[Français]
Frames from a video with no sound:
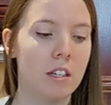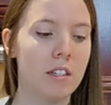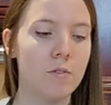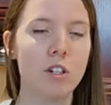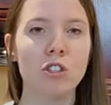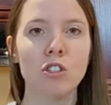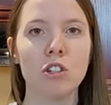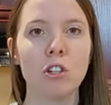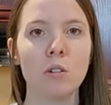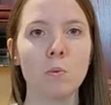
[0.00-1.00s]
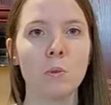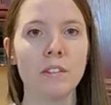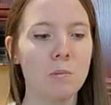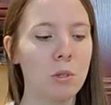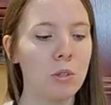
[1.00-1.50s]
Et des fois, juste le
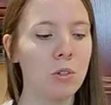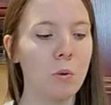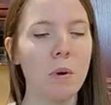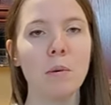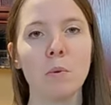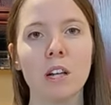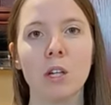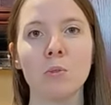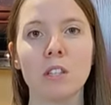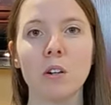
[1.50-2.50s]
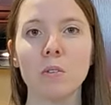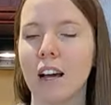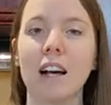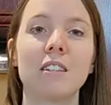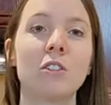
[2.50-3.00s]
8 minutes qu'on prend pour la cuisson,
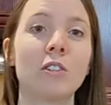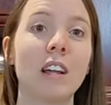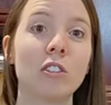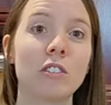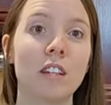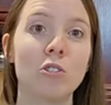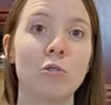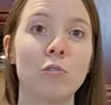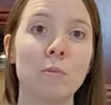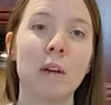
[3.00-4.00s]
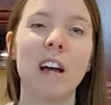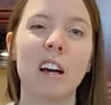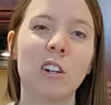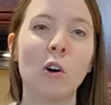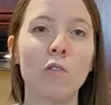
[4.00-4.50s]
elle a le temps de se réchauffer puis
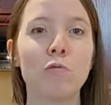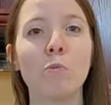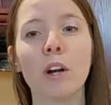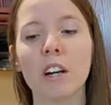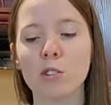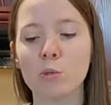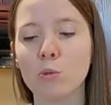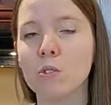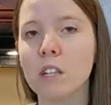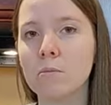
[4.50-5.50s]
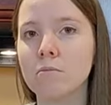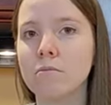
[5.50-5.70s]
elle gonfle moins rendue au deuxième.